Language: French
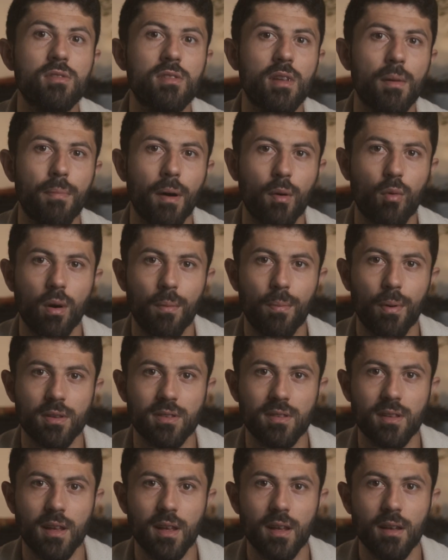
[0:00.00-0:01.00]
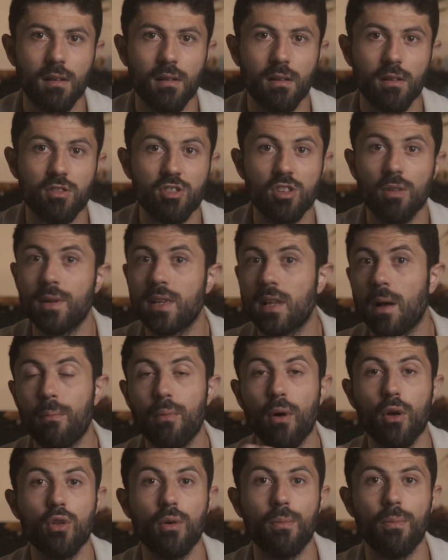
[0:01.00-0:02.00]
ne sais pas quoi poster, si jamais tu as
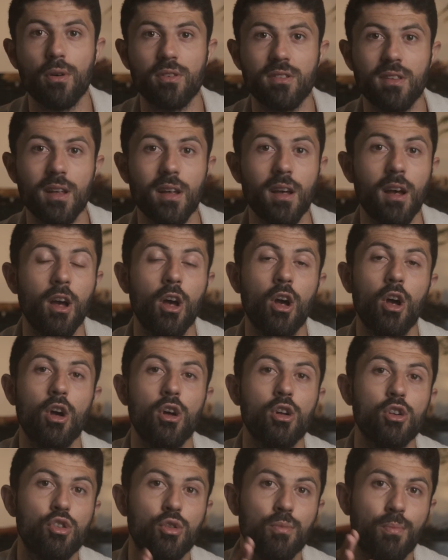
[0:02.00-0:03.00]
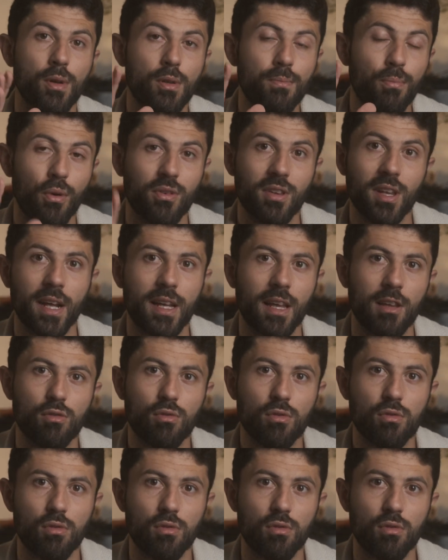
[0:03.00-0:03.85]
peur de poster, tu peux te poser la question